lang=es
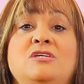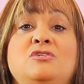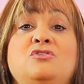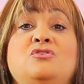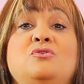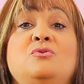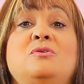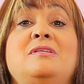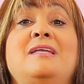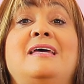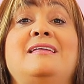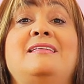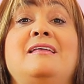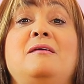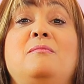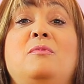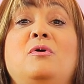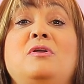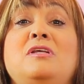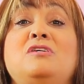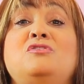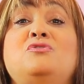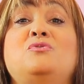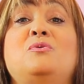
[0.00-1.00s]
sus
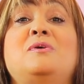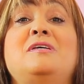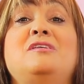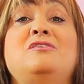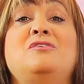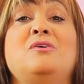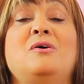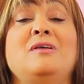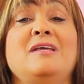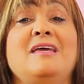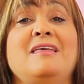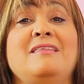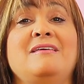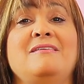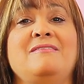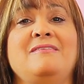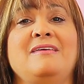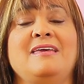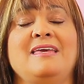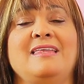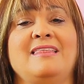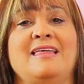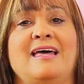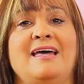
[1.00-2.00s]
testimonios y su historia de
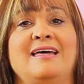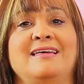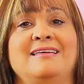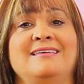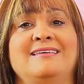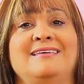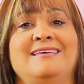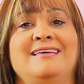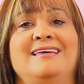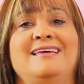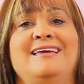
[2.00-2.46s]
vida